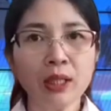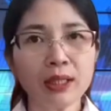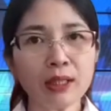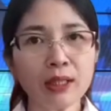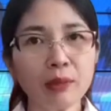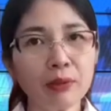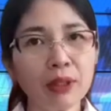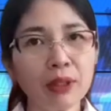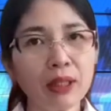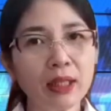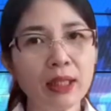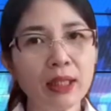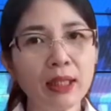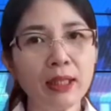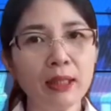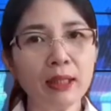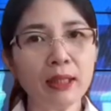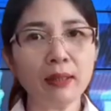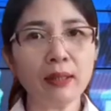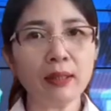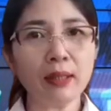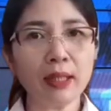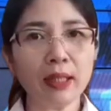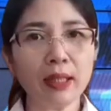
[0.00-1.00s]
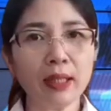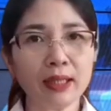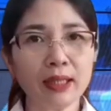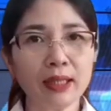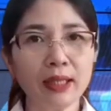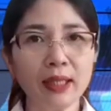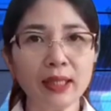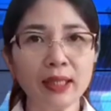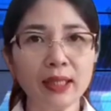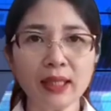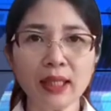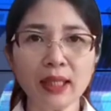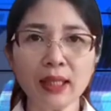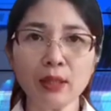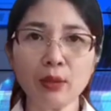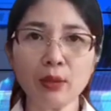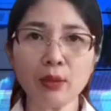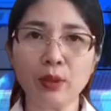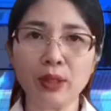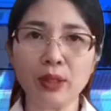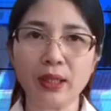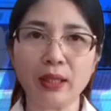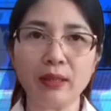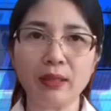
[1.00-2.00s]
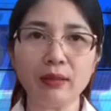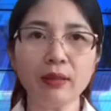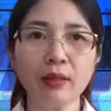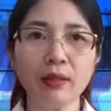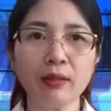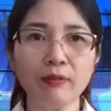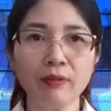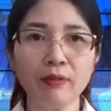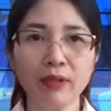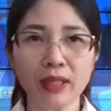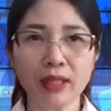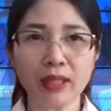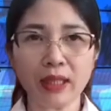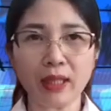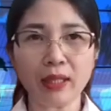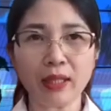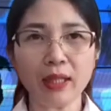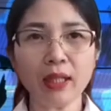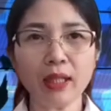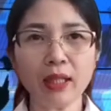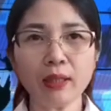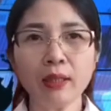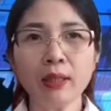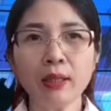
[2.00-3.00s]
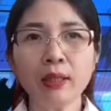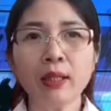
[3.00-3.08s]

Trong thời kỳ thực hiện chính sách của nhà nước về nhà đất,